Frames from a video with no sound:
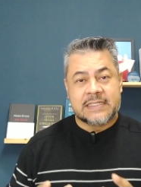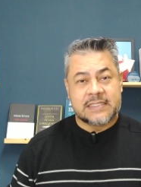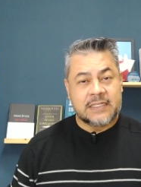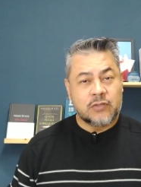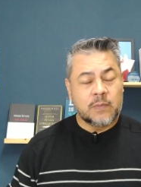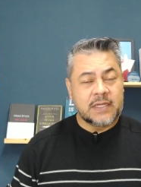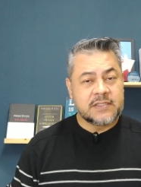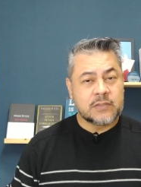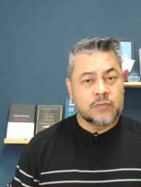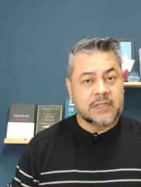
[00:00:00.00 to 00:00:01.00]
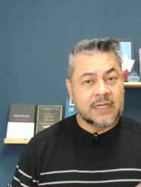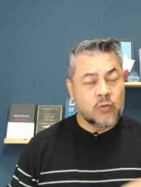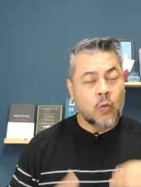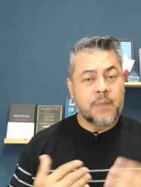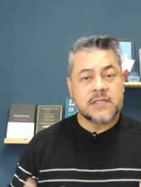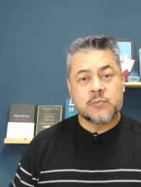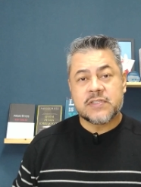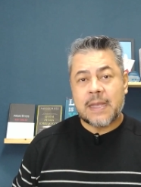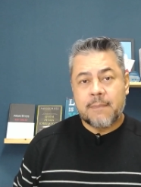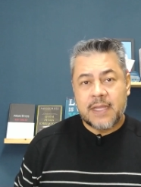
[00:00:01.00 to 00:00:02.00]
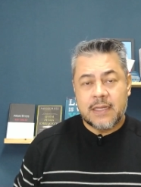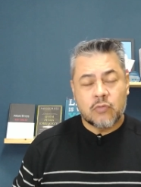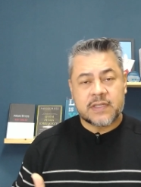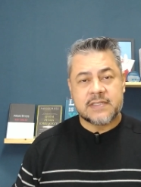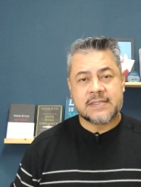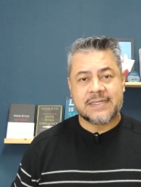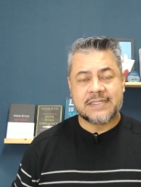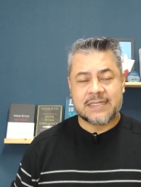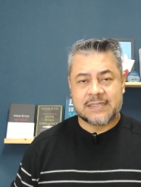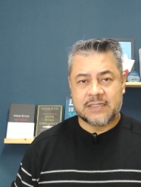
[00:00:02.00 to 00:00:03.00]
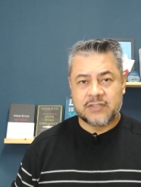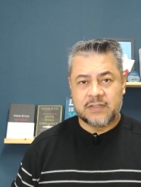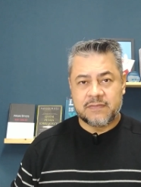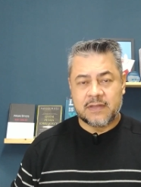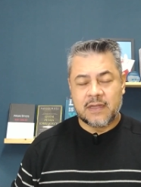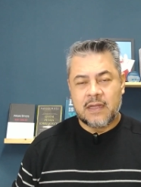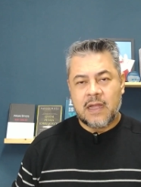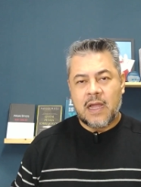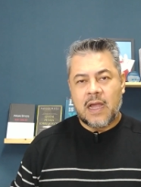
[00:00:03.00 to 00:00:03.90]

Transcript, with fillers: sem tomar esse cuidado, ou mesmo sabendo que existe essa dívida,